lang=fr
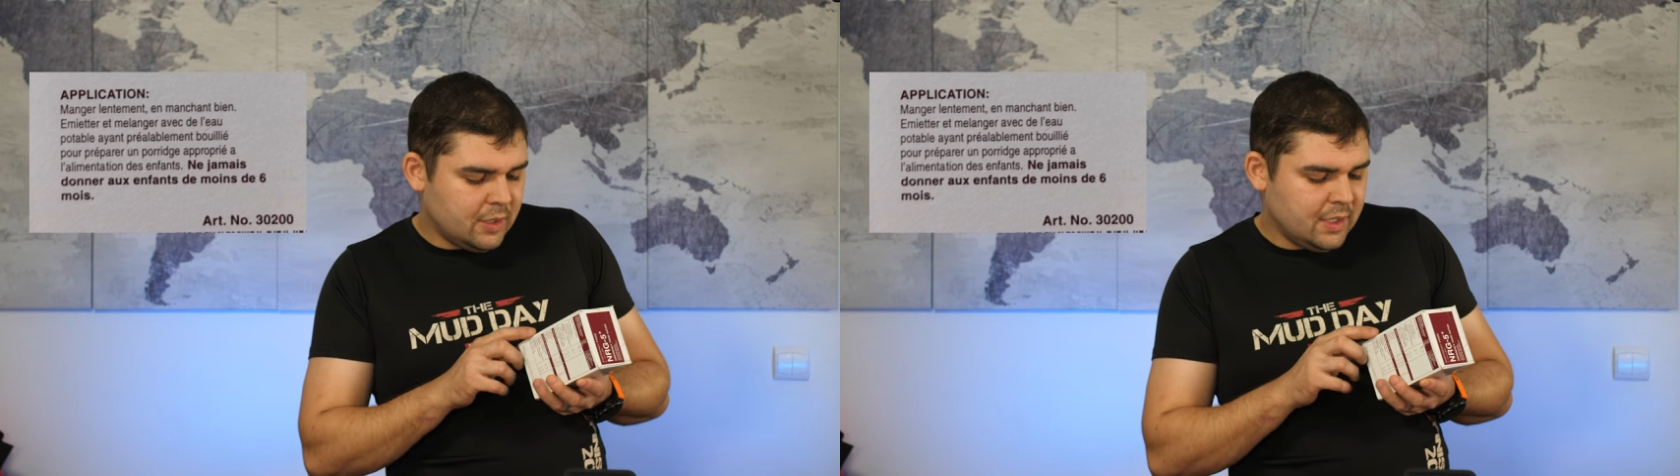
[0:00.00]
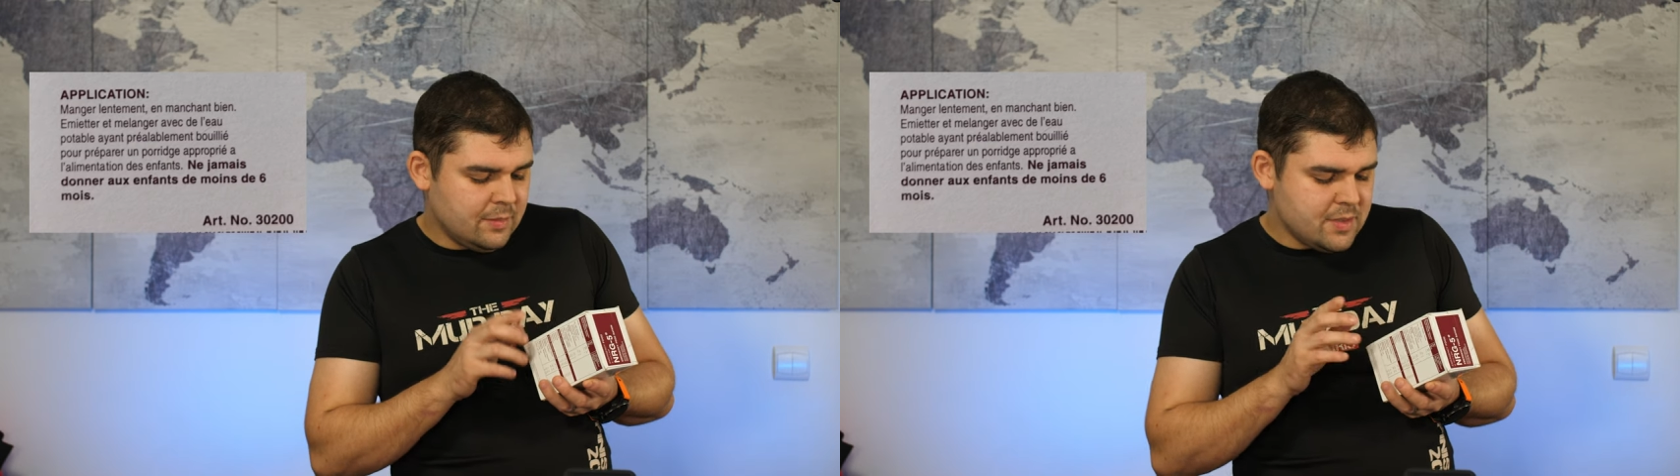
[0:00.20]

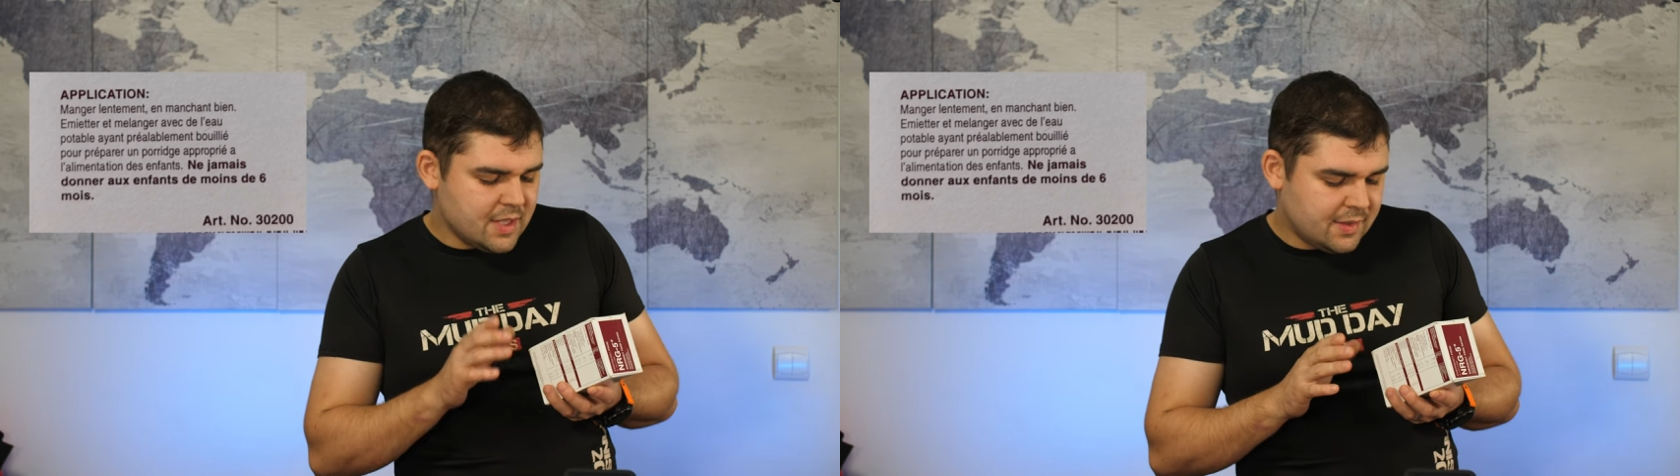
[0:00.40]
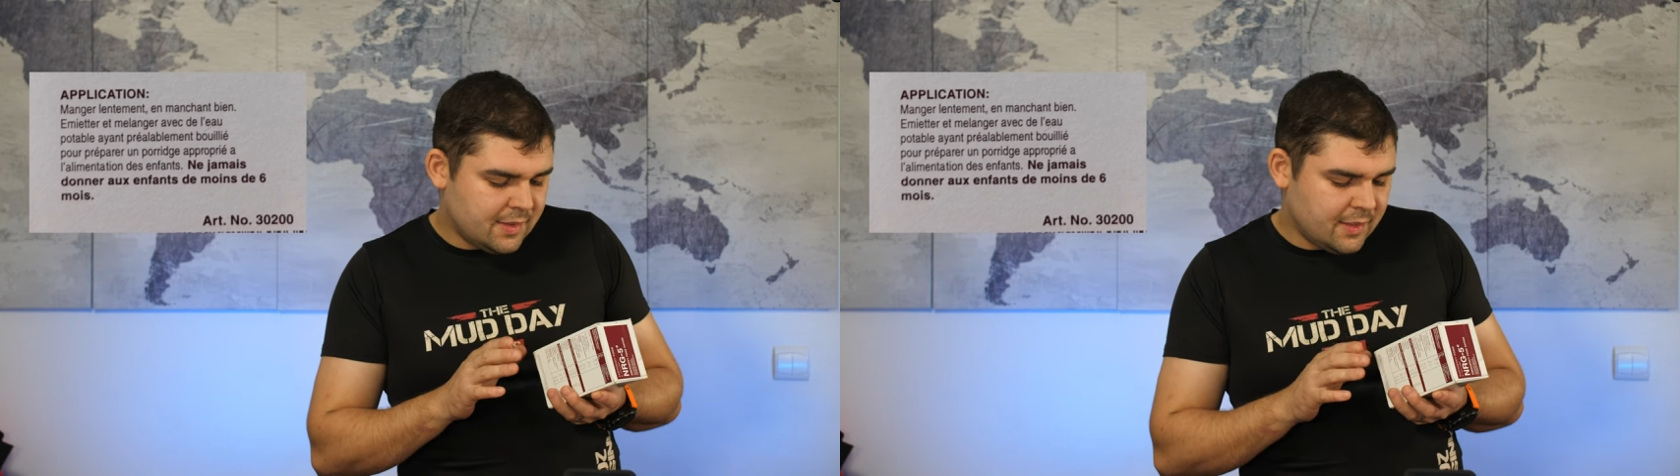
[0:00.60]

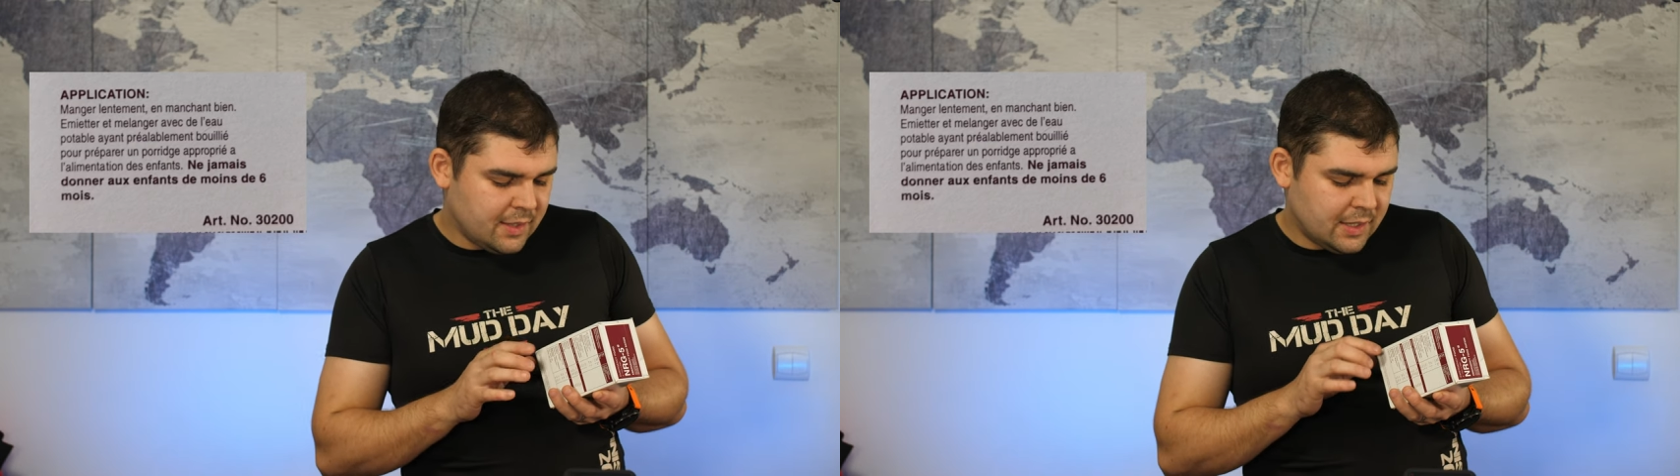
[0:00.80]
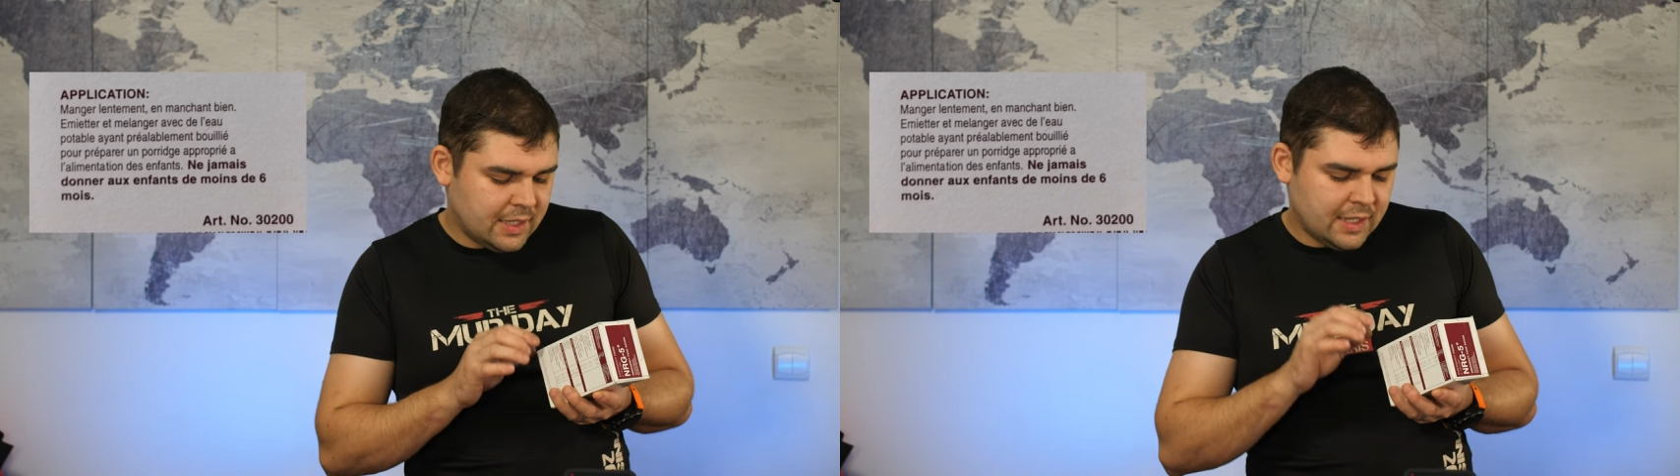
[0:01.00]

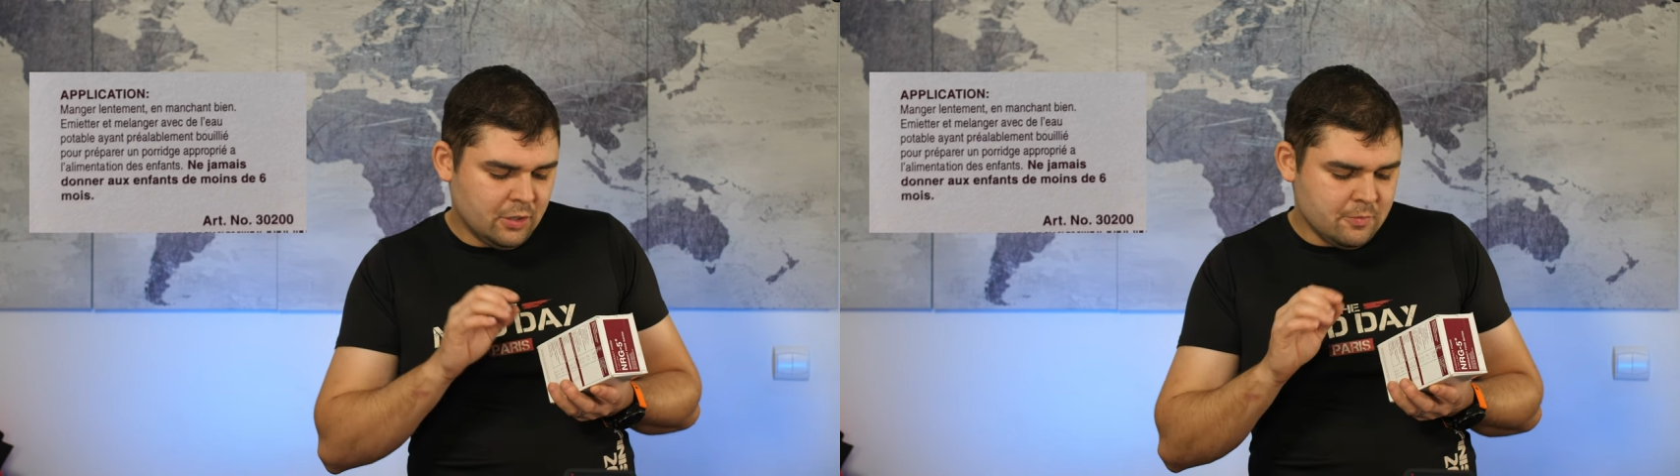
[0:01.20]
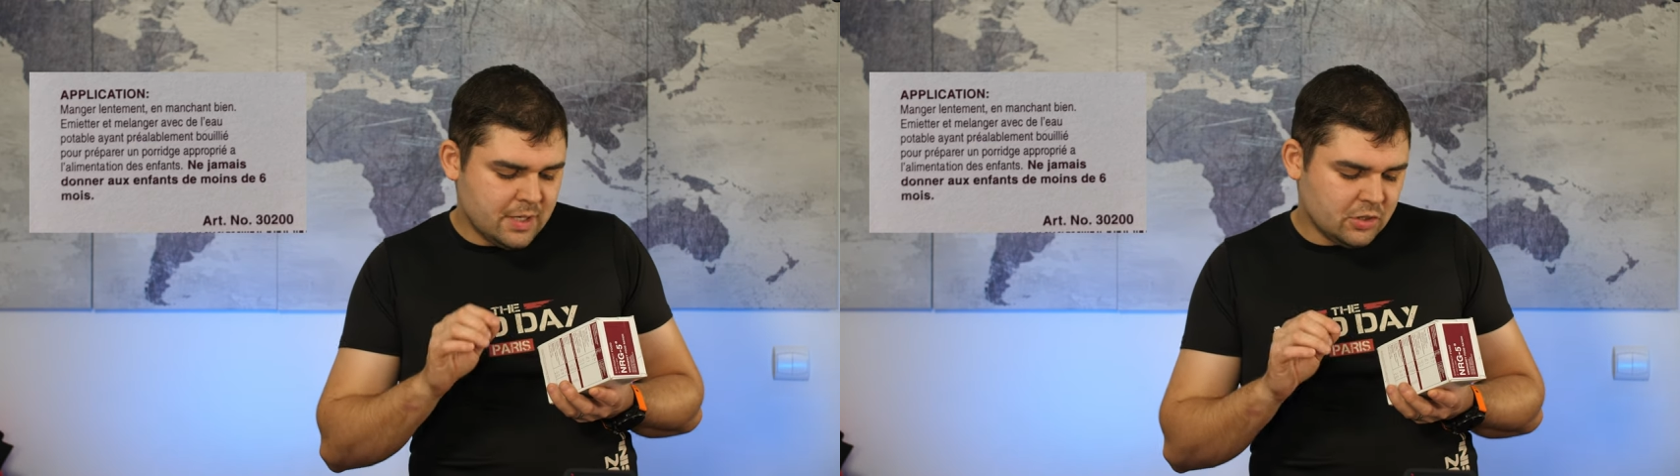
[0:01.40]
l'émietter et
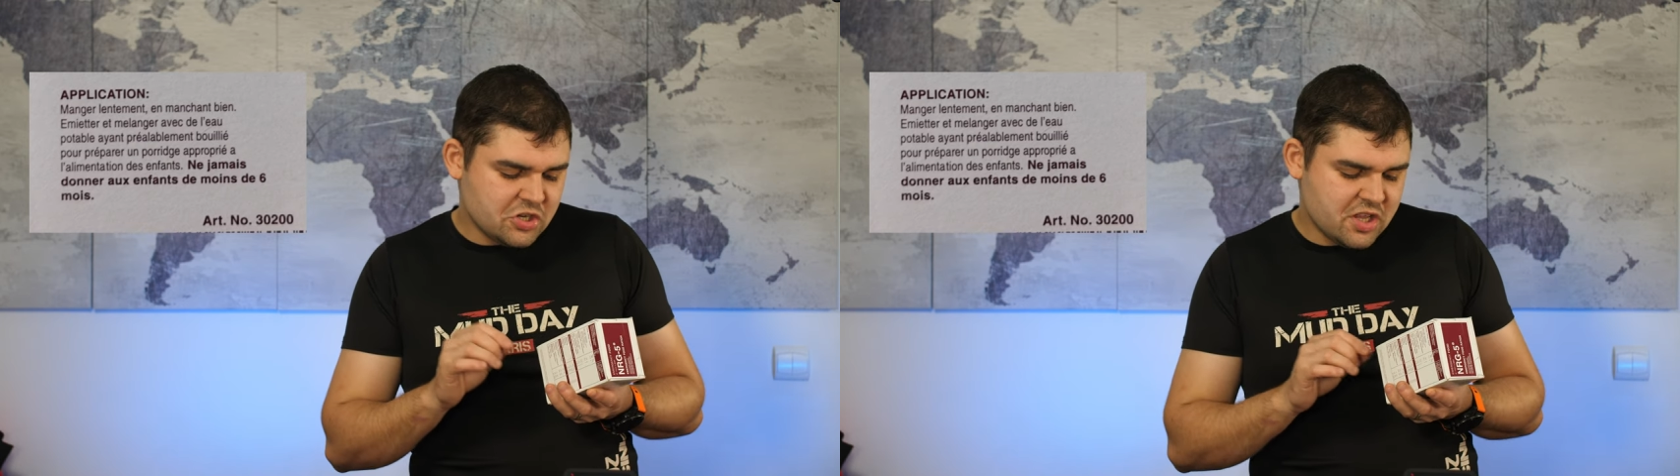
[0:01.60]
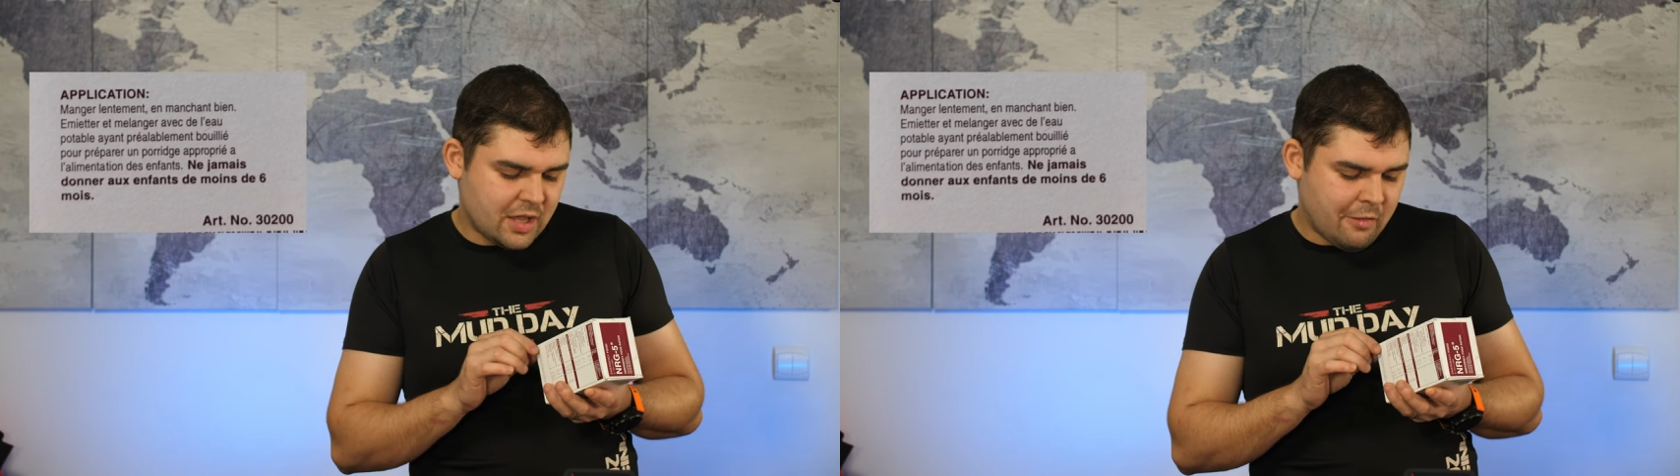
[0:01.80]
le mélanger